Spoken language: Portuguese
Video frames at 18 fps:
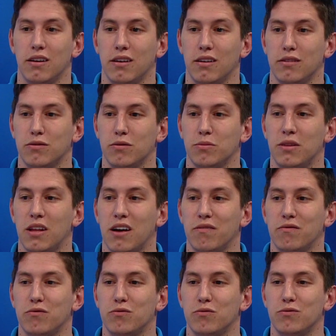Isso
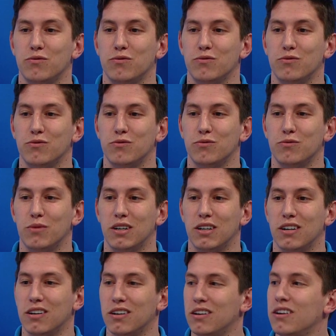dava um. Dá
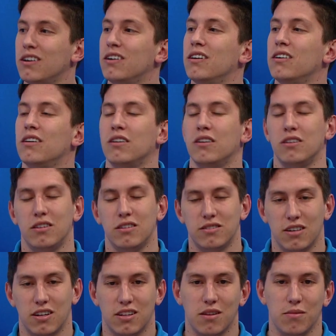um uma... up você,
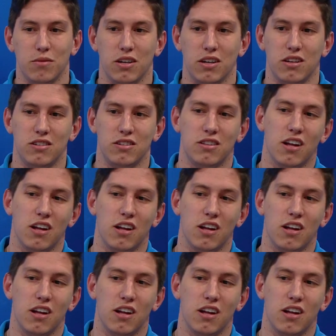Exatamente, lógico.